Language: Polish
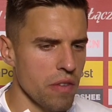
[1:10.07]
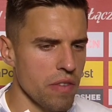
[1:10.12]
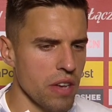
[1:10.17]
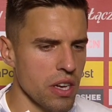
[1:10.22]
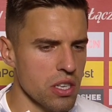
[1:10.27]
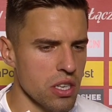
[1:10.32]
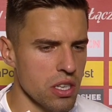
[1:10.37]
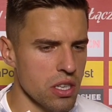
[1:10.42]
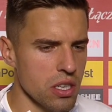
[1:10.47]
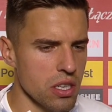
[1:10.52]

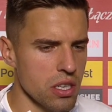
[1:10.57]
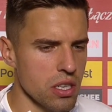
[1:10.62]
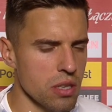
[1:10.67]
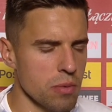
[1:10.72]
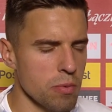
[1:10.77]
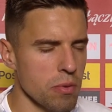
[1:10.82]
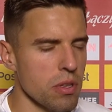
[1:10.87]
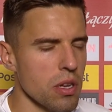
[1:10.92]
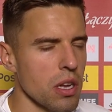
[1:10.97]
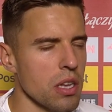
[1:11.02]
większe części
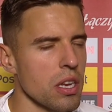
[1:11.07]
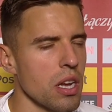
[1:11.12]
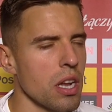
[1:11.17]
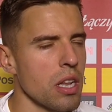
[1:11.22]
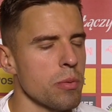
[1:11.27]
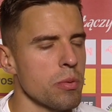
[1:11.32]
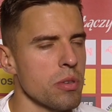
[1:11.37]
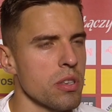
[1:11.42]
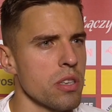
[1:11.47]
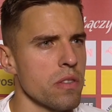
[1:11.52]
spotkania,
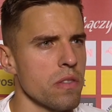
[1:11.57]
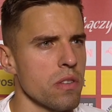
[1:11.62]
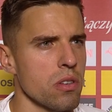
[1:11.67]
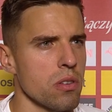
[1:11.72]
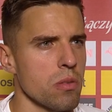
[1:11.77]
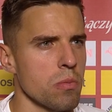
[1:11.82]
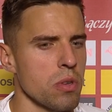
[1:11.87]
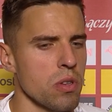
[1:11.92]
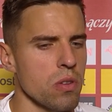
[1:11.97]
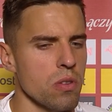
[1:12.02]
ale przez
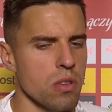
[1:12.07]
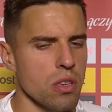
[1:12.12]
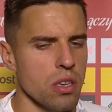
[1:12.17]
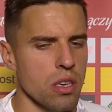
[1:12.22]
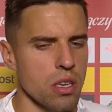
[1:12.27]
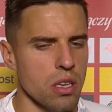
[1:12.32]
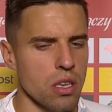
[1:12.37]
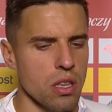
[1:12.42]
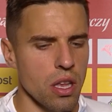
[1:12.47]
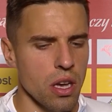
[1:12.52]
90 minut
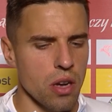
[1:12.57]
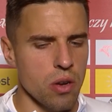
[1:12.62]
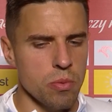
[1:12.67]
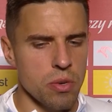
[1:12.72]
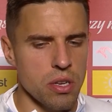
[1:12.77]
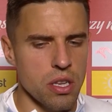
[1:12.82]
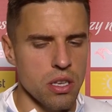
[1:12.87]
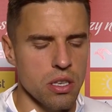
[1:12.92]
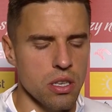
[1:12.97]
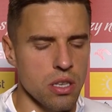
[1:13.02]
i, i tego
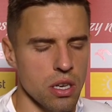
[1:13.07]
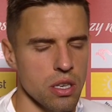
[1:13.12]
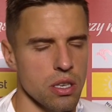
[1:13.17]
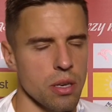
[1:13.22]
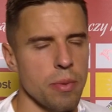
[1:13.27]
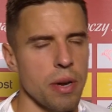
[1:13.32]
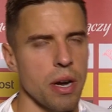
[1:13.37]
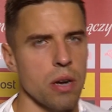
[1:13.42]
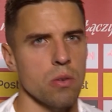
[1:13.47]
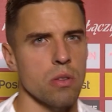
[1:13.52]
myślę dzisiaj
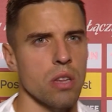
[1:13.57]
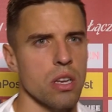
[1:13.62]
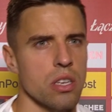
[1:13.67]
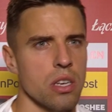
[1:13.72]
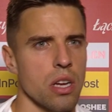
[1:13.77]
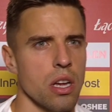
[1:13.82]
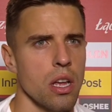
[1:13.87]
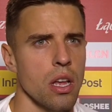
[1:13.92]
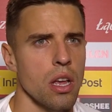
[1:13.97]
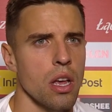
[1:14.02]
zabrakło.
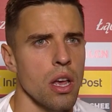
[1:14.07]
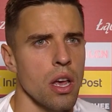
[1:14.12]
Także